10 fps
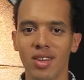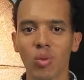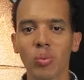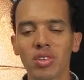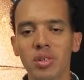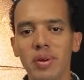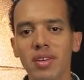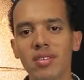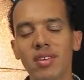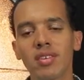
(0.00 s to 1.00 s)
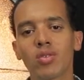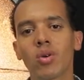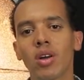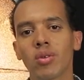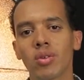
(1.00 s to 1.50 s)
Mon petit pays, c'est
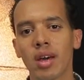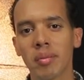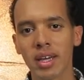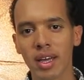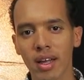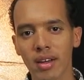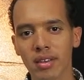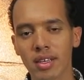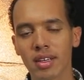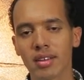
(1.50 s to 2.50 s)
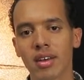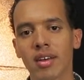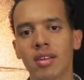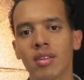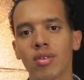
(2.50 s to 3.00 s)
l'histoire de Gabriel, qui est
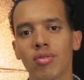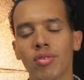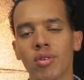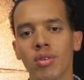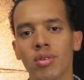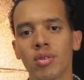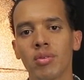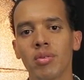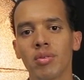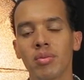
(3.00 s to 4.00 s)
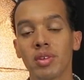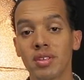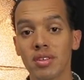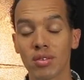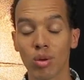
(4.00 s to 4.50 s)
un enfant euh,
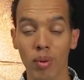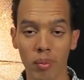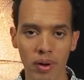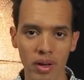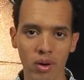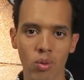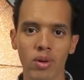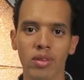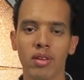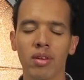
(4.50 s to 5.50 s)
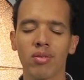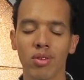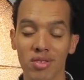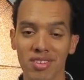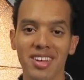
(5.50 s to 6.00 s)
métis. Le papa est euh,
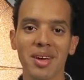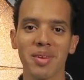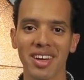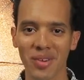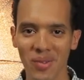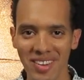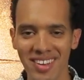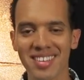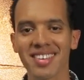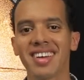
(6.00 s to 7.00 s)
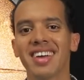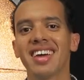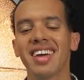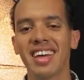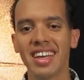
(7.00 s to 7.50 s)
français et la mère est rwandaise.
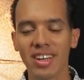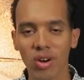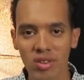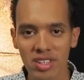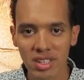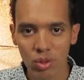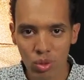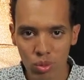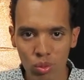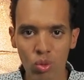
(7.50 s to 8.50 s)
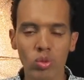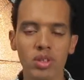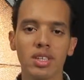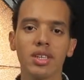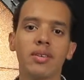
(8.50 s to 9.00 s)
Et il grandit au
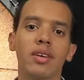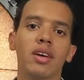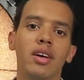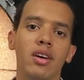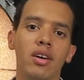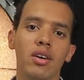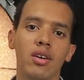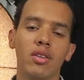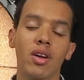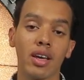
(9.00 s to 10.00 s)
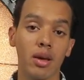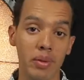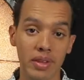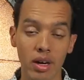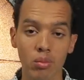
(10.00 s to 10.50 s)
Burundi, euh, dans la
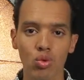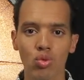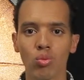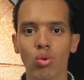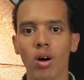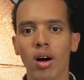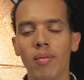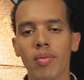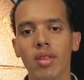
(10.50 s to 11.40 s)
capitale, Bujumbura.